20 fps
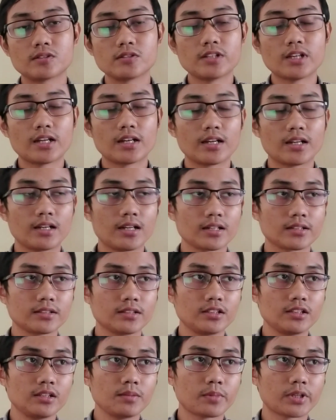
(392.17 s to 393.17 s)
gitu ya
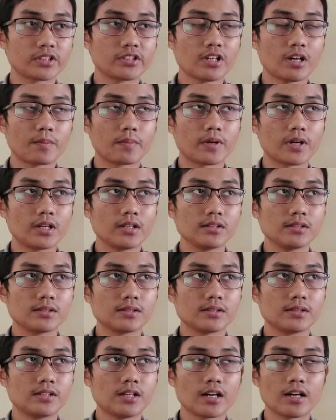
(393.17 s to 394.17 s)
anak-anak jadi
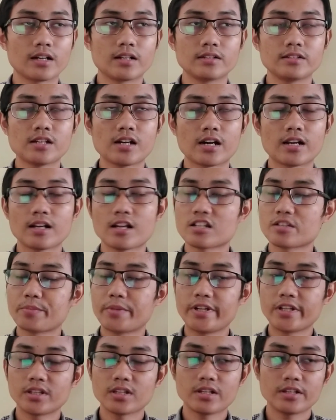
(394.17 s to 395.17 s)
persiapkan jangan jangan
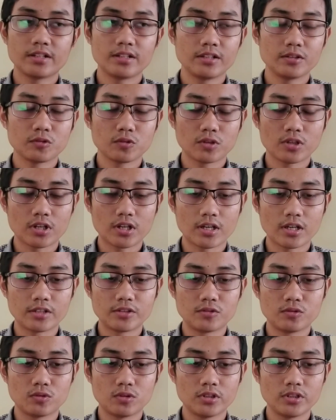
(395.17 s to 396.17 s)
last minute lah ini
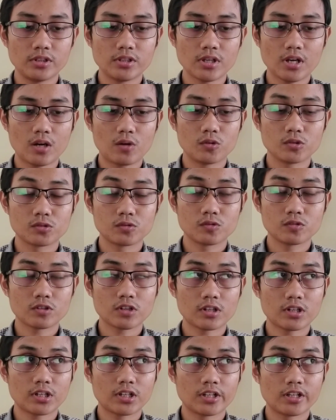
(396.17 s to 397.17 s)
sudah Juli
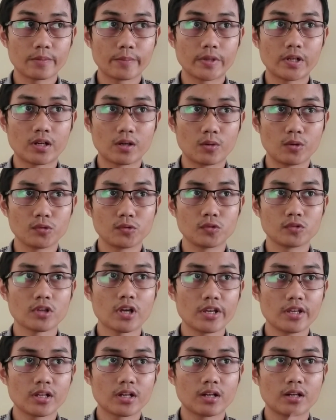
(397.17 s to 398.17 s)
Agustus kan ada yang bilang
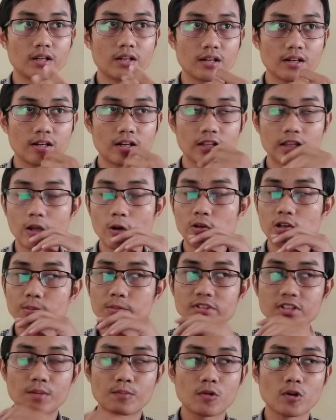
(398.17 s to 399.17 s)
Agustus akhir ada yang nggak tahu
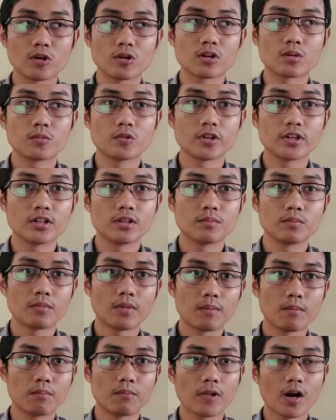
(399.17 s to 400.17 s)
ya bisa molor mungkin
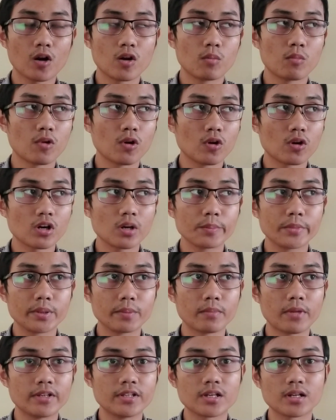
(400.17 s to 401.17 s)
kalau molor
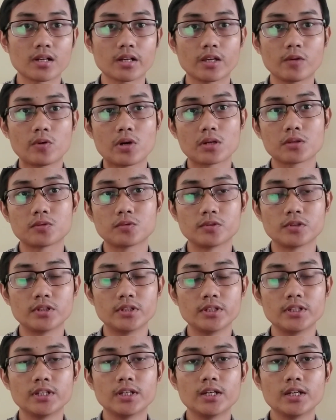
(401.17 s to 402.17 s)
lebih banyak lagi waktu
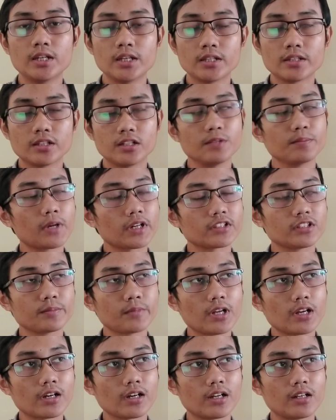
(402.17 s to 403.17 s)
jadi ini
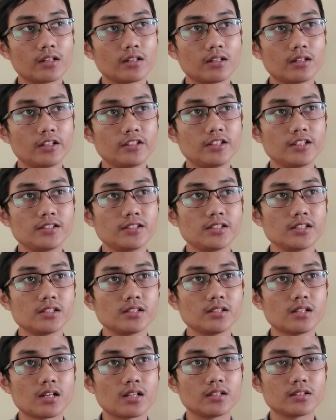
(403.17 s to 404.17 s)
maksimalkan,
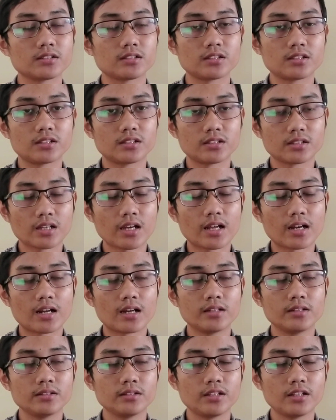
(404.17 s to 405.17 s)
dicicil dari
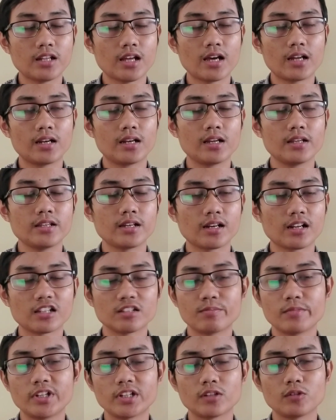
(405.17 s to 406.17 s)
sekarang. Tidak ada yang
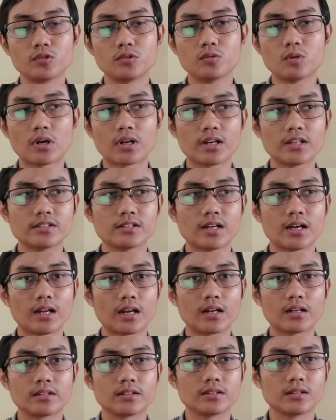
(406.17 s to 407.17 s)
last minute tuh juara
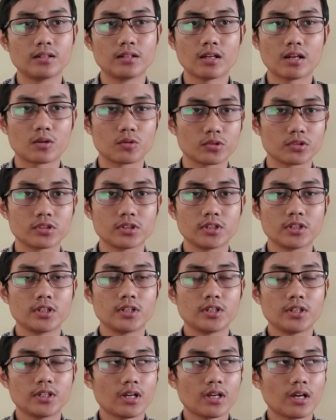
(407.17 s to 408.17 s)
jarang. Jadi harus
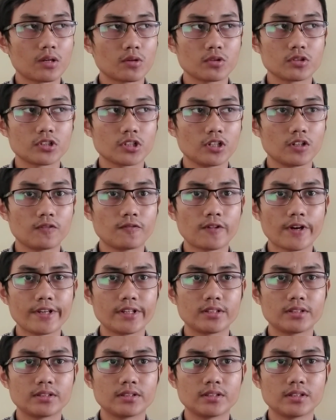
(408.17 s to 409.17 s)
harus uh,
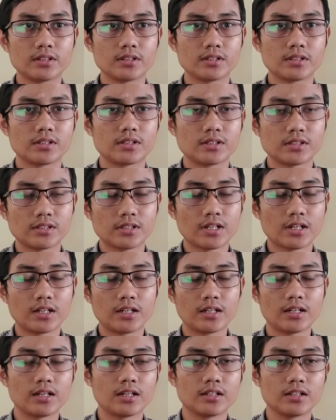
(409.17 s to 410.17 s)
fight uh,
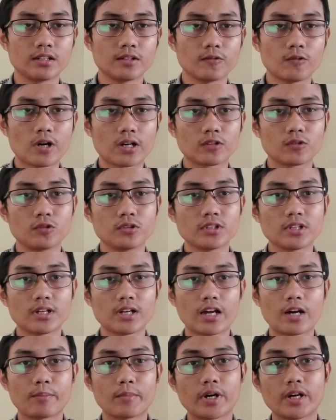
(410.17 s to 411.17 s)
agak uh,
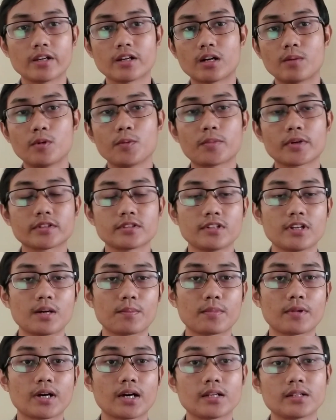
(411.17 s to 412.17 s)
waktunya lama. Kamu
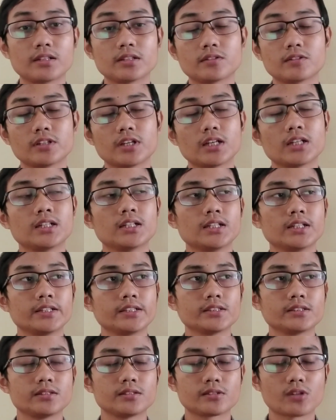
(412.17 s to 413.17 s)
persiapkan gitu ya.
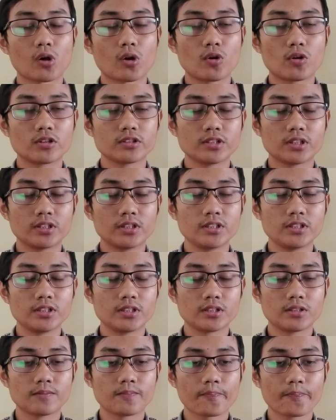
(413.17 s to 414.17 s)
Tolong
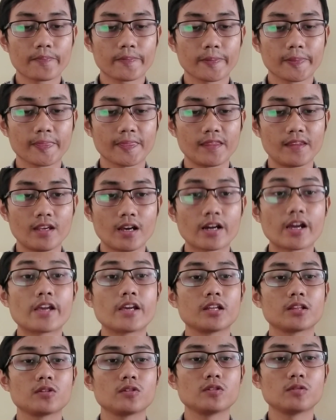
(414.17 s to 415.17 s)
jadi ya
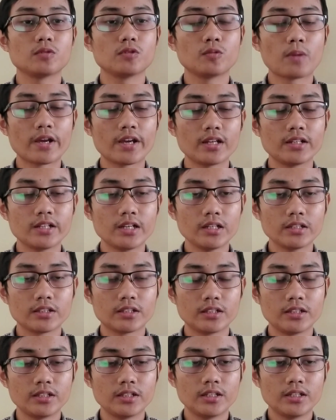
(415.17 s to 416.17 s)
kayak gitu lumayan ya.
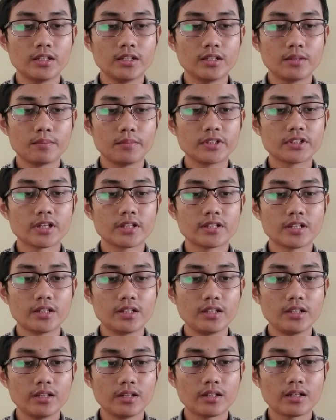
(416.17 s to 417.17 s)
Jadi bisa
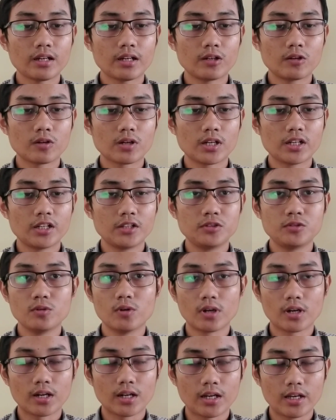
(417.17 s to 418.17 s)
jadi kalau kalian
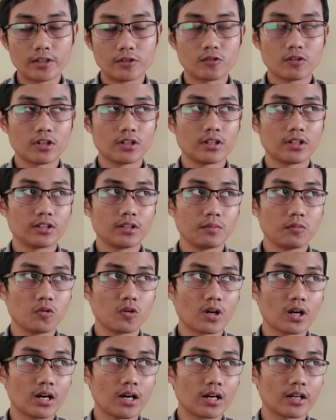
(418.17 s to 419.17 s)
juara itu kan nanti
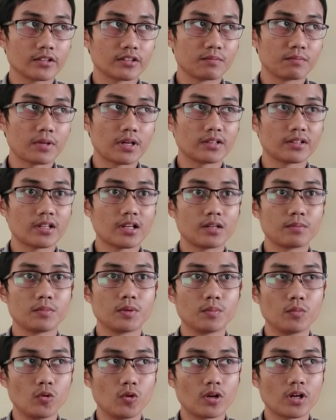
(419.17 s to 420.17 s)
buka kesempatan
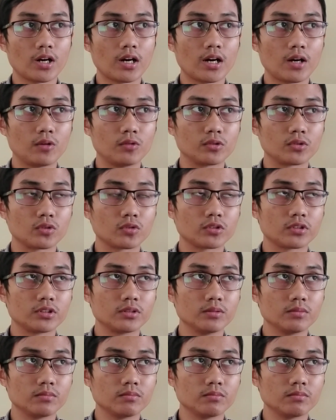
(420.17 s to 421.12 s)
membuka untuk